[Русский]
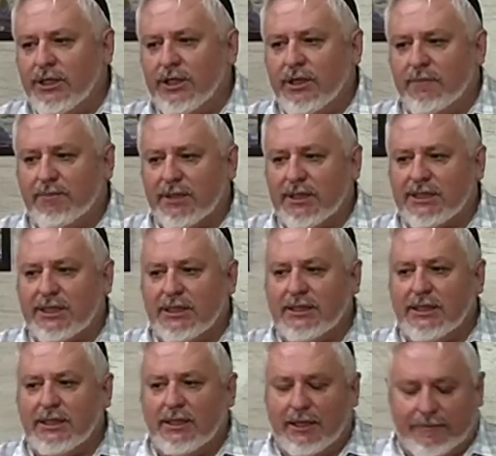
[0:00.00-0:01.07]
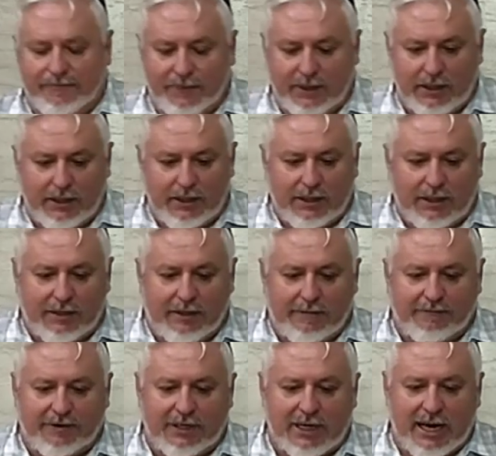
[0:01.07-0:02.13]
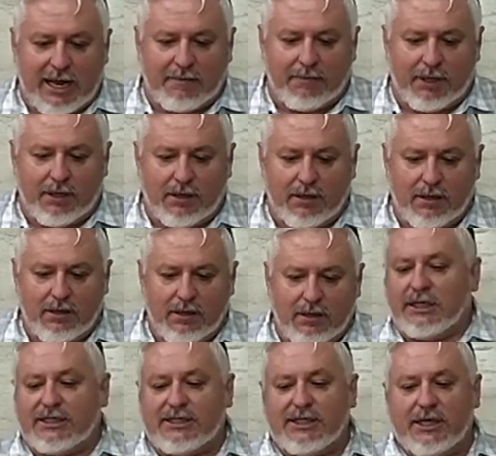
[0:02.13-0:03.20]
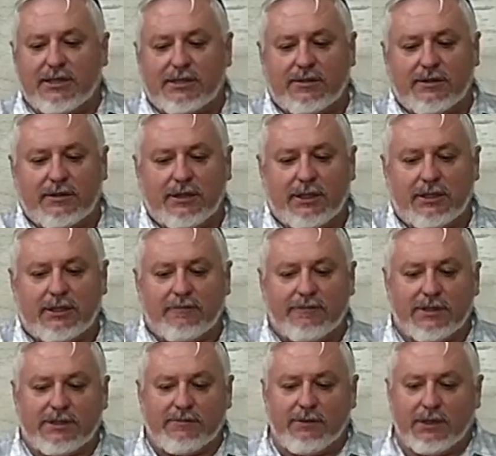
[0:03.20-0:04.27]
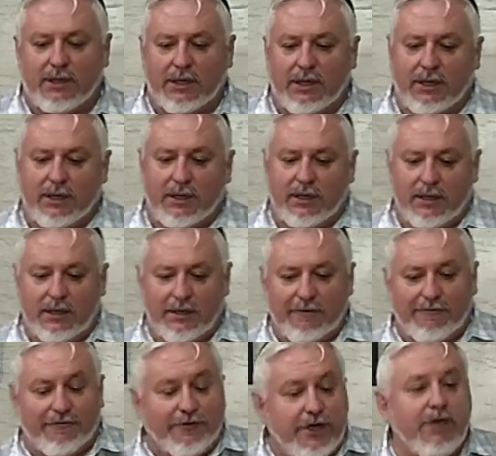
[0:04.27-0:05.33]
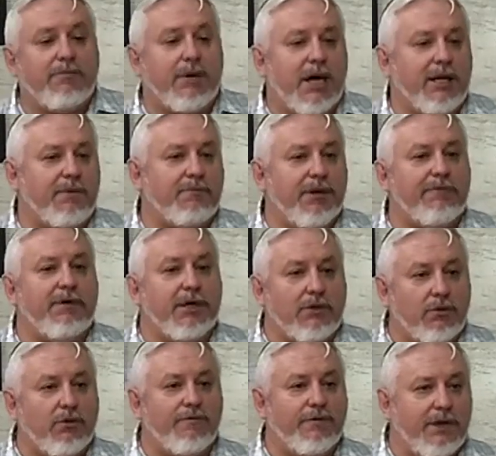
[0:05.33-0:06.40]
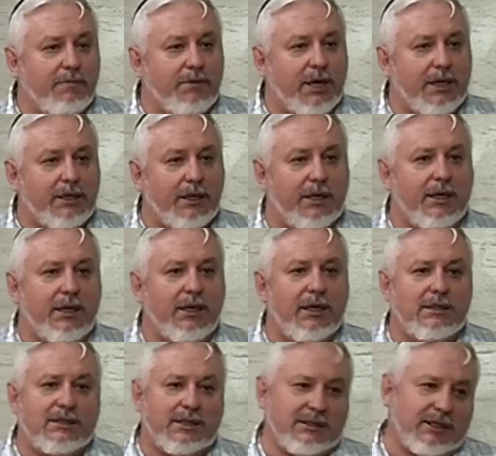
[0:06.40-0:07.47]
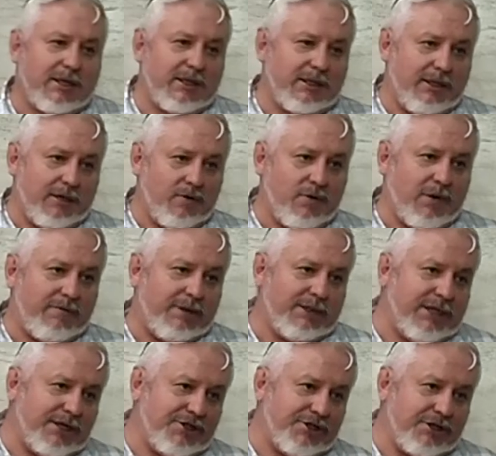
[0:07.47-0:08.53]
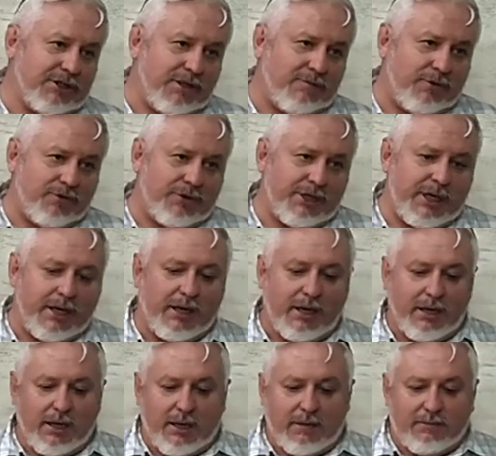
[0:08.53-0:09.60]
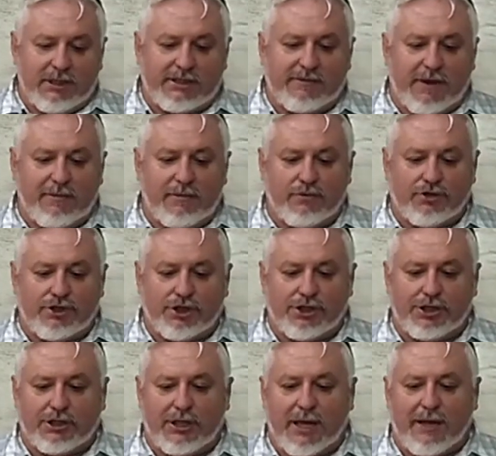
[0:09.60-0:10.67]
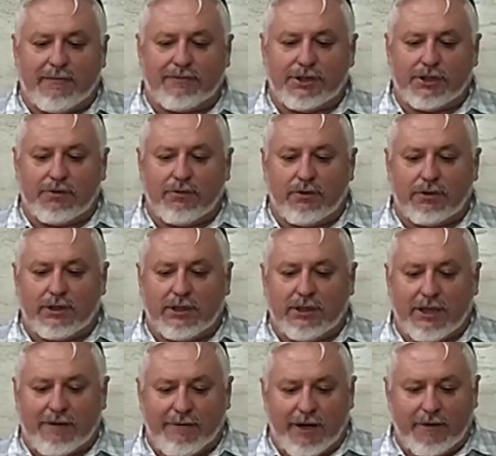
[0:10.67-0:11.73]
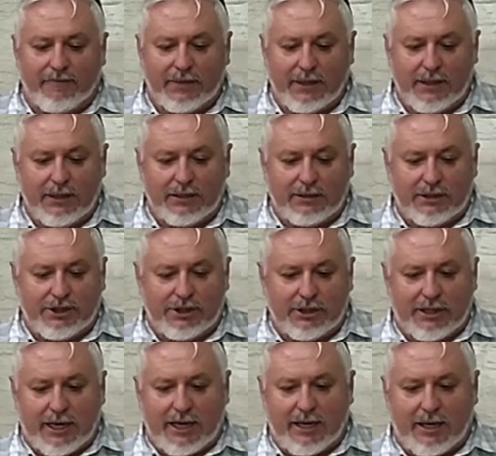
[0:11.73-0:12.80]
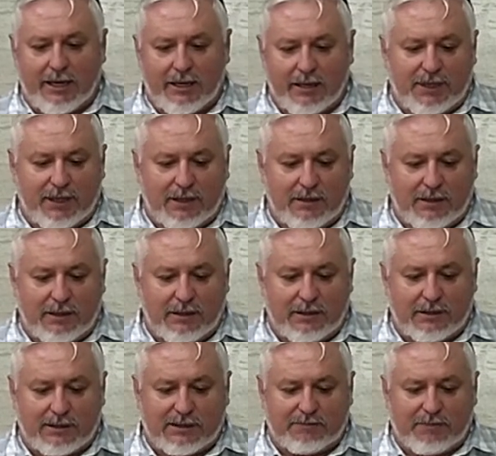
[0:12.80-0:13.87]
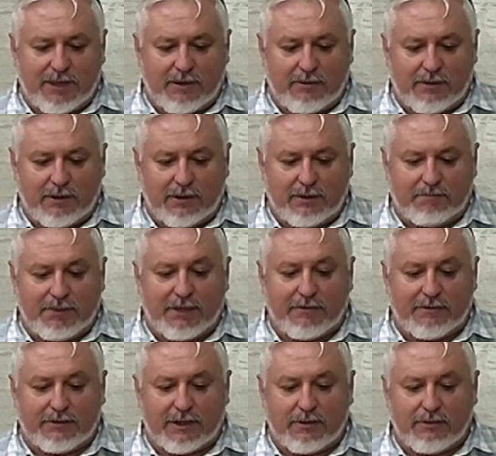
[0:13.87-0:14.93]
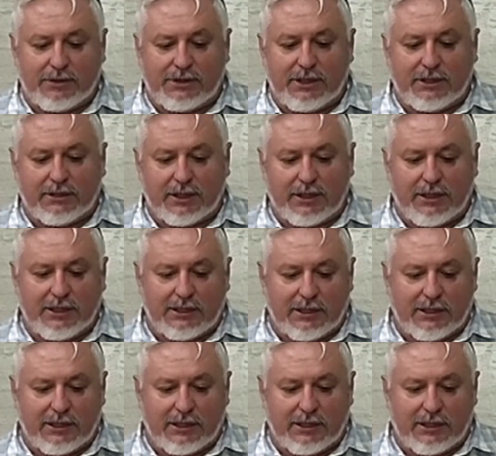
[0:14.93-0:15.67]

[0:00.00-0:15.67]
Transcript: дело происходило э, в храме, естественно, это вызвало внимание, привлекло внимание со стороны руководящих там людей, мы с вами уже читаем в четвертой главе начиная э, с первого, первый, второй стих, такие